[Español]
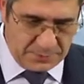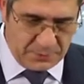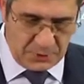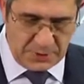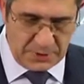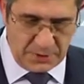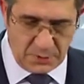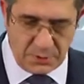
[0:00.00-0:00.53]
Y
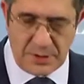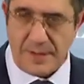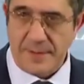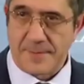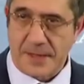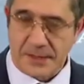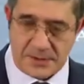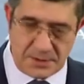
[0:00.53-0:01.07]
porque digo que
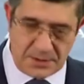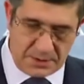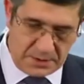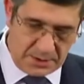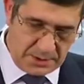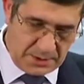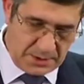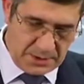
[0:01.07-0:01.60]
además
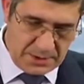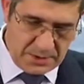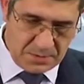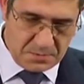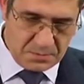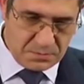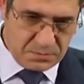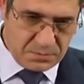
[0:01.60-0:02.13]
eh,
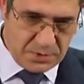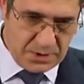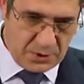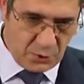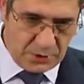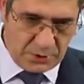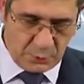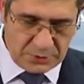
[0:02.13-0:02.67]

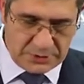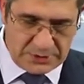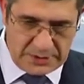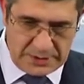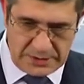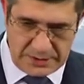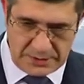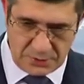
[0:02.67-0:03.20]
creo que
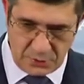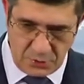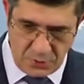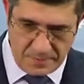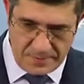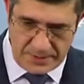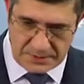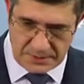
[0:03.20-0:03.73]
nuestras
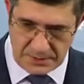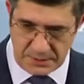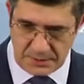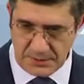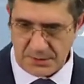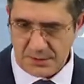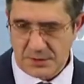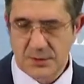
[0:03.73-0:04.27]
normas
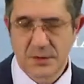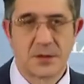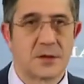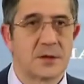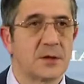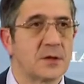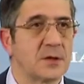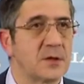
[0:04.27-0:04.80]
y
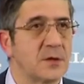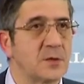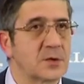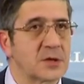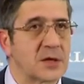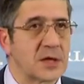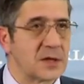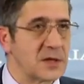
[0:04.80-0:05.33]

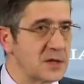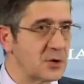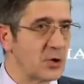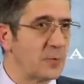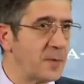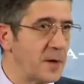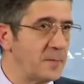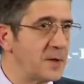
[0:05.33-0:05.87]
nuestras leyes
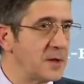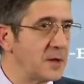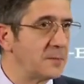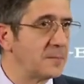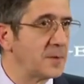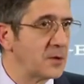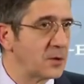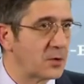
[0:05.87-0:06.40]
lo
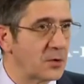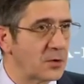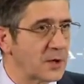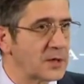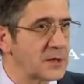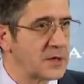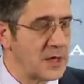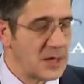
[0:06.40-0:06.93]
permiten, pero creo
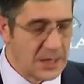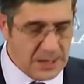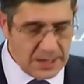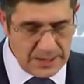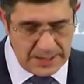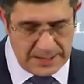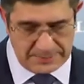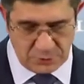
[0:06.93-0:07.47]
que es
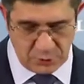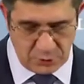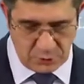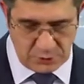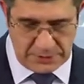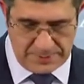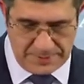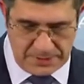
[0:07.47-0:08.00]

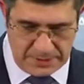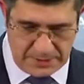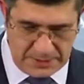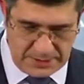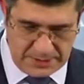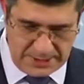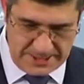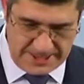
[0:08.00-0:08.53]

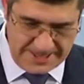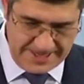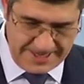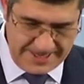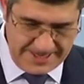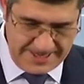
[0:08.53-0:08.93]
absolutamente